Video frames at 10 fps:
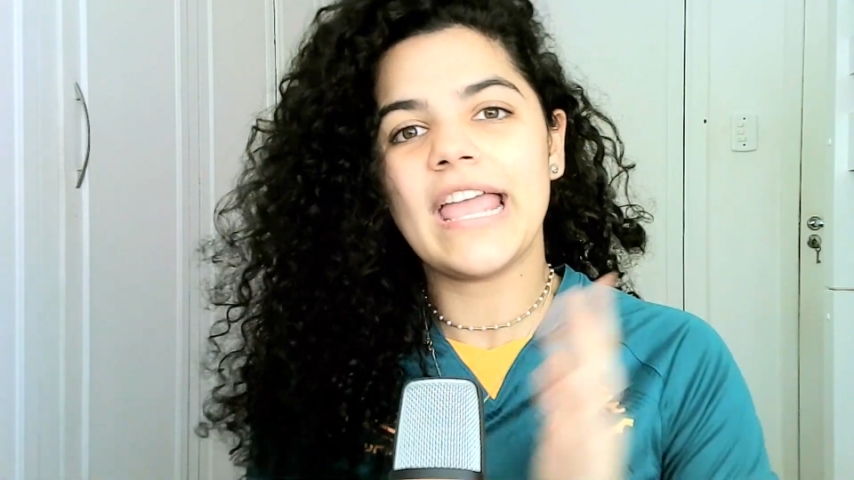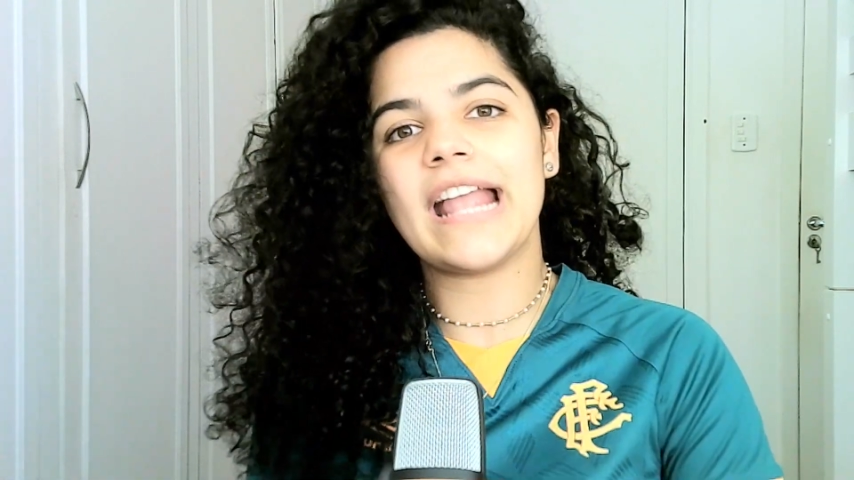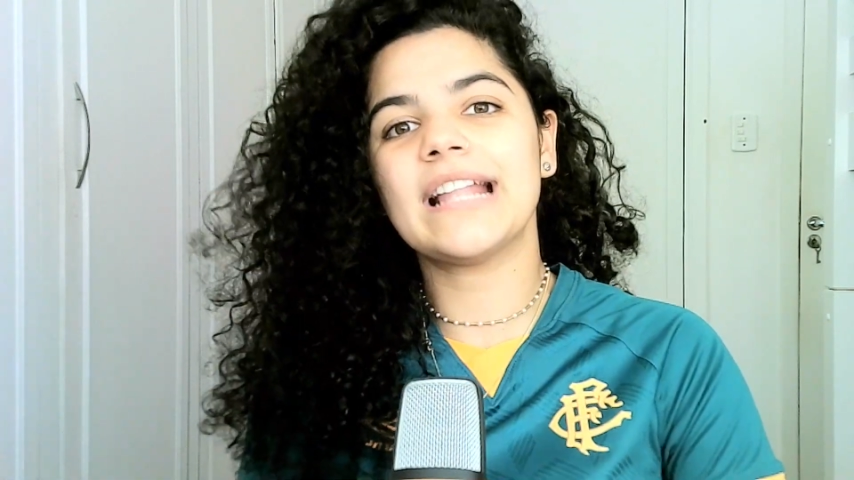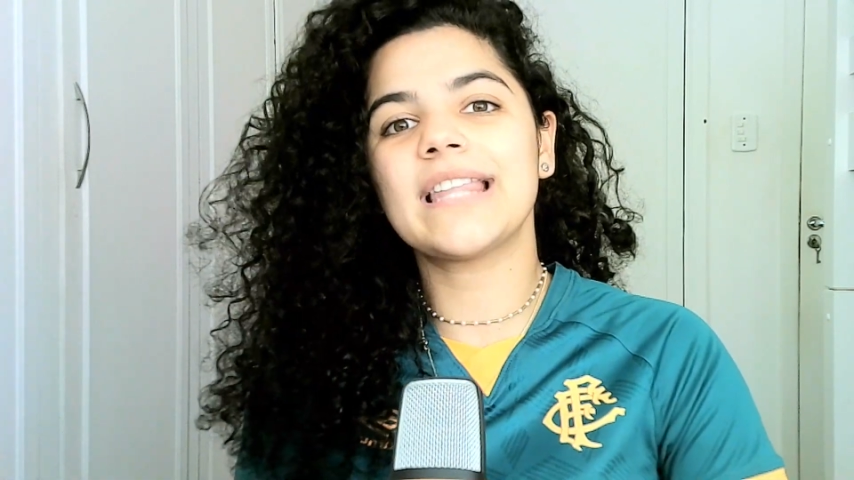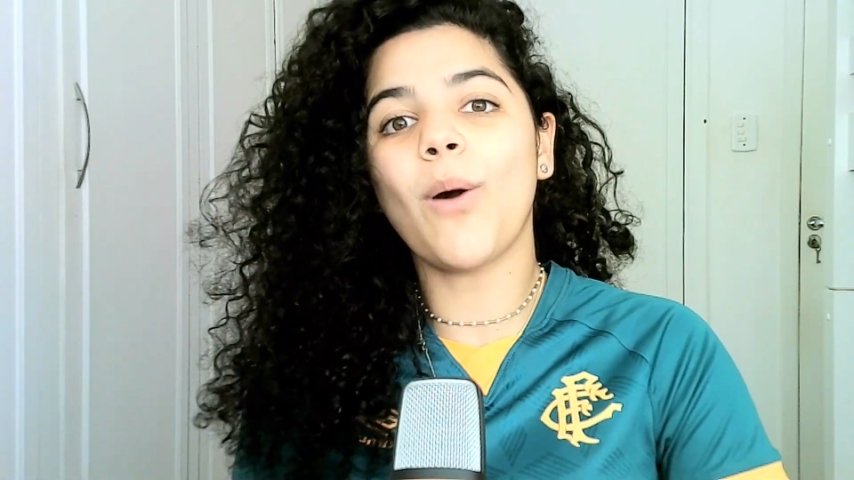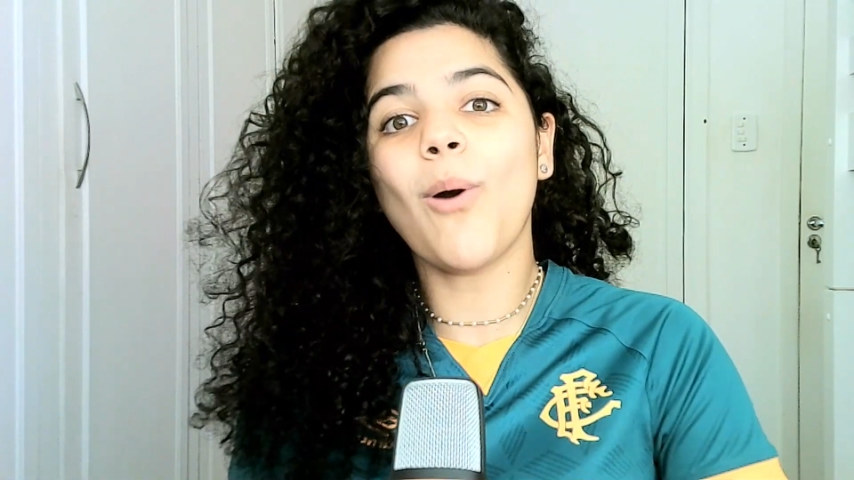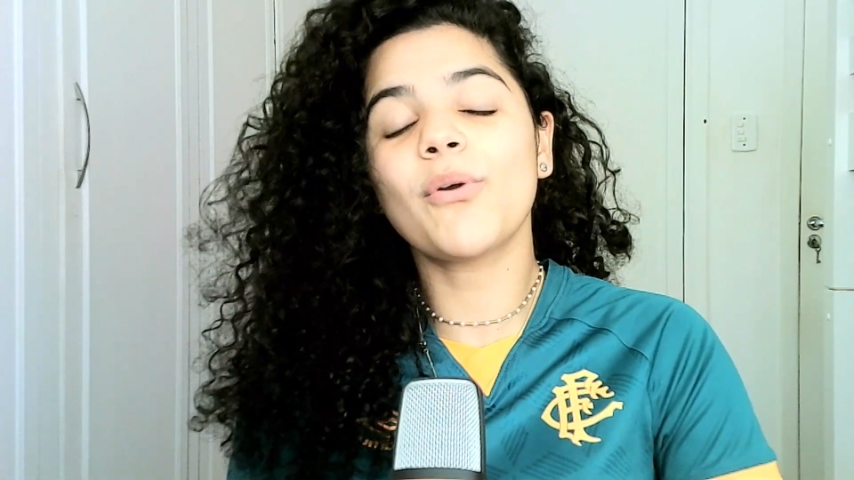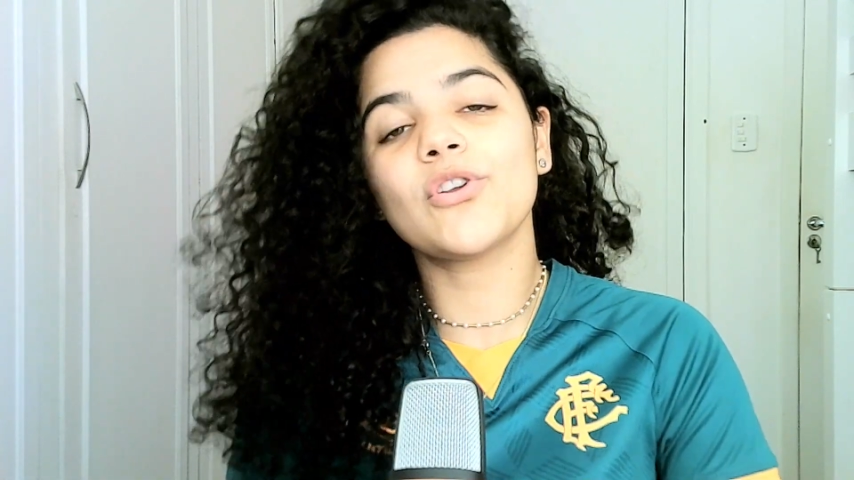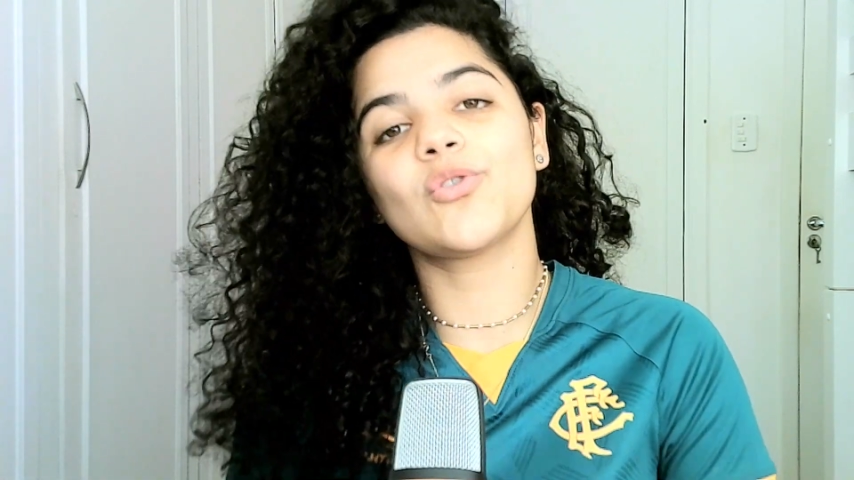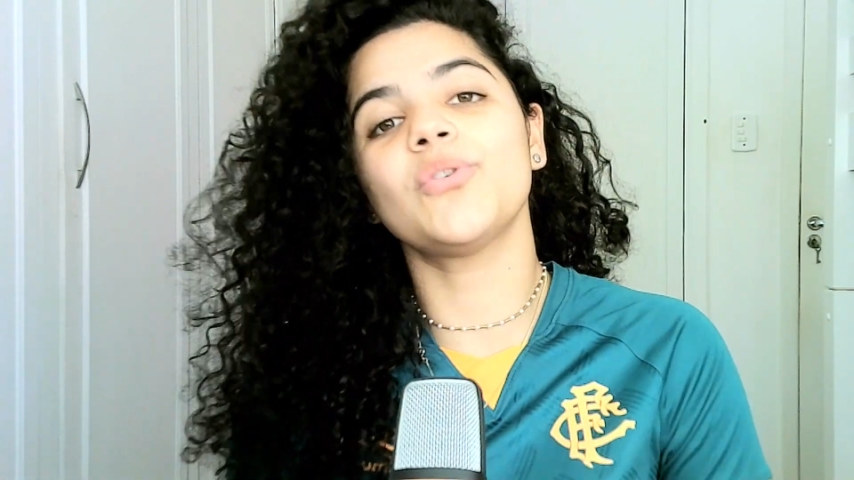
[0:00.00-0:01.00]
Então,
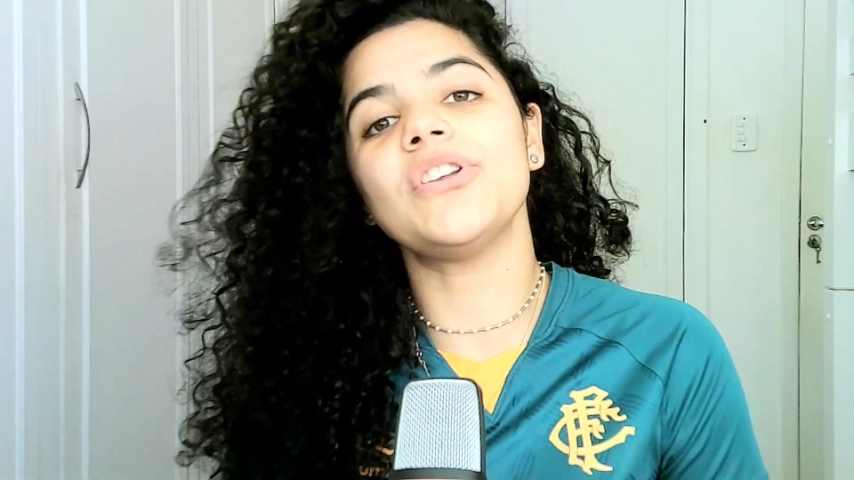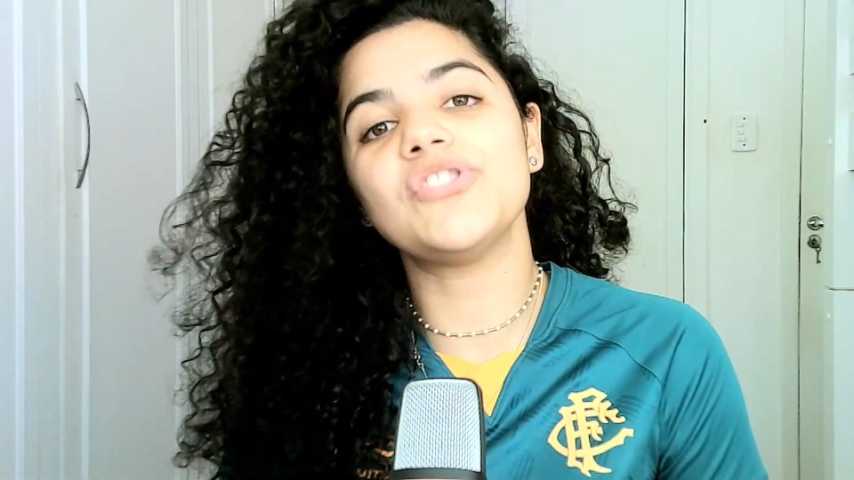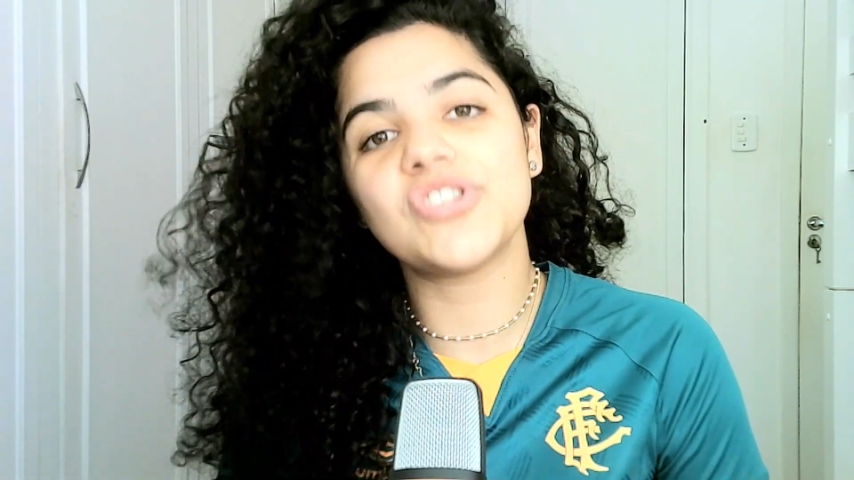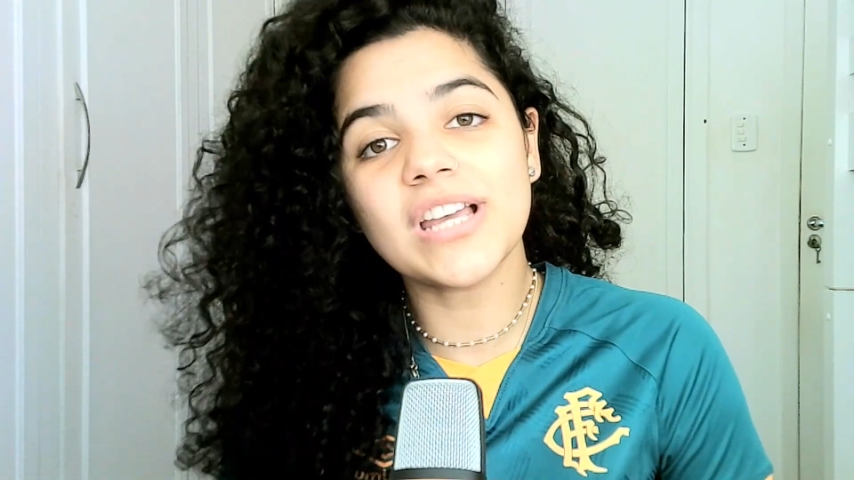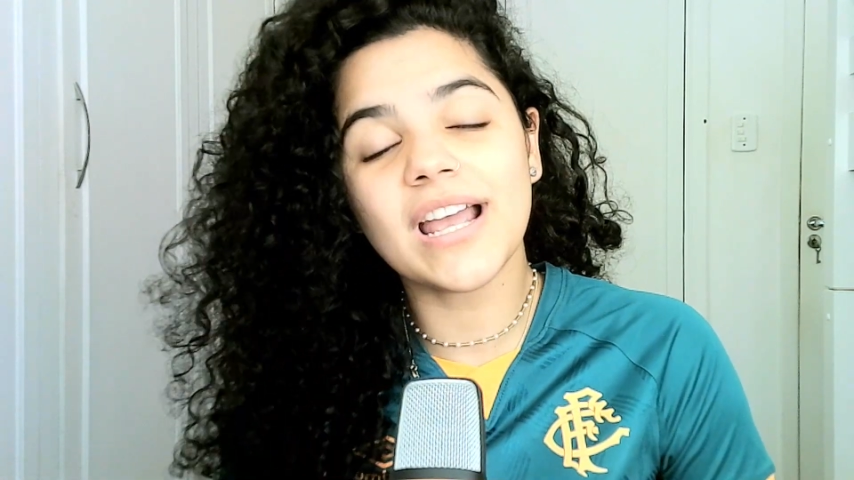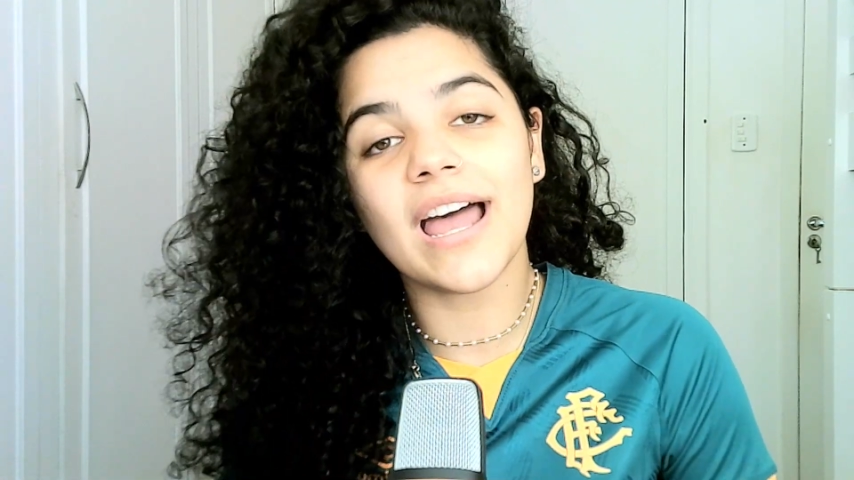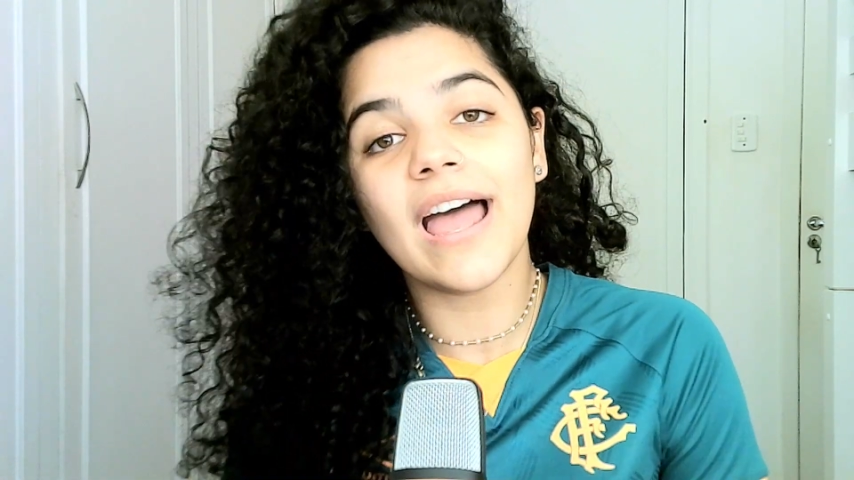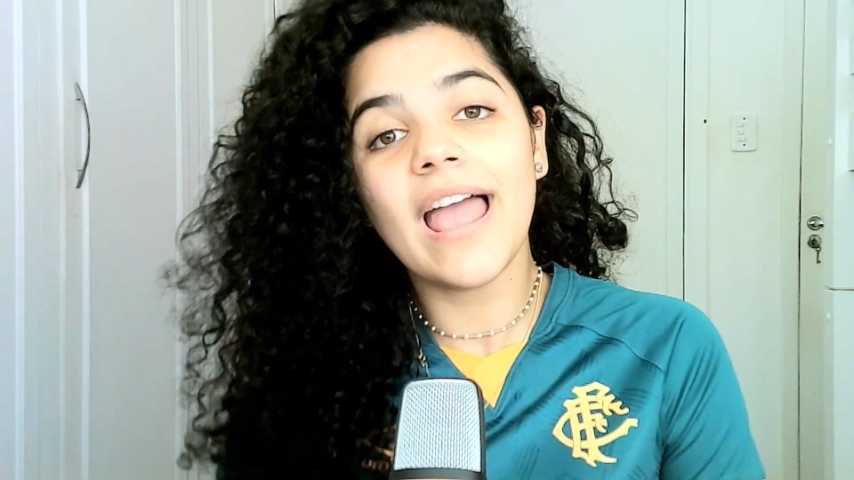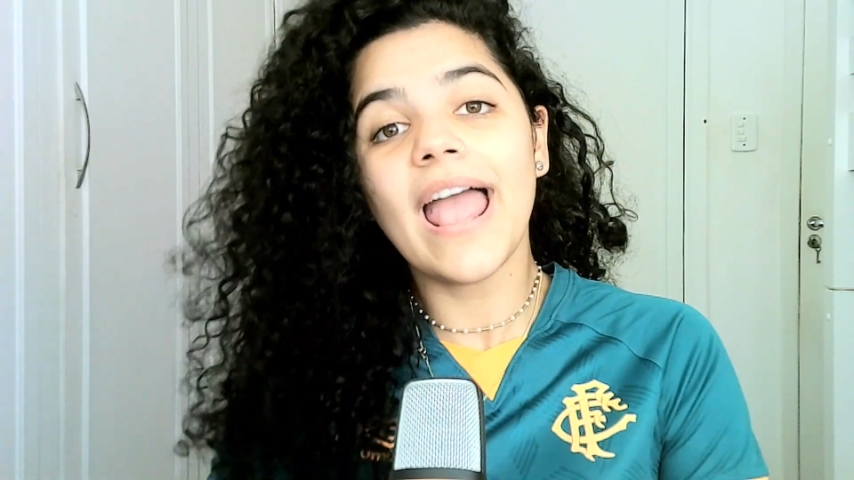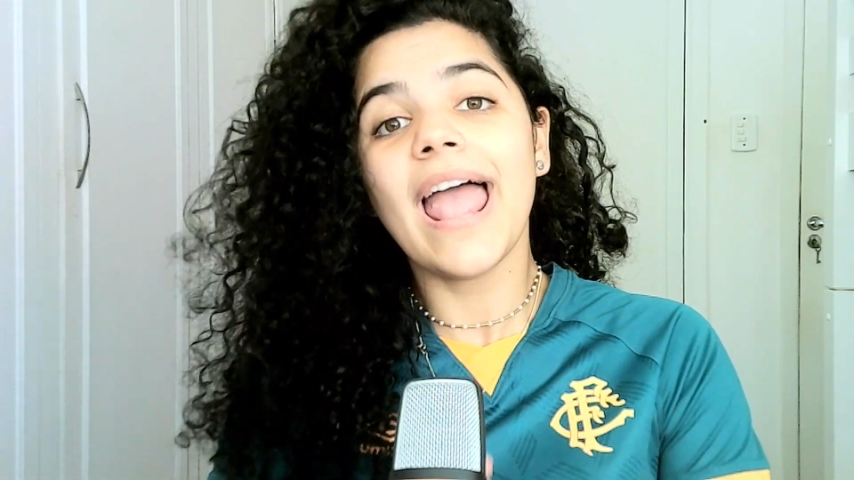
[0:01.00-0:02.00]
ao que tudo indica,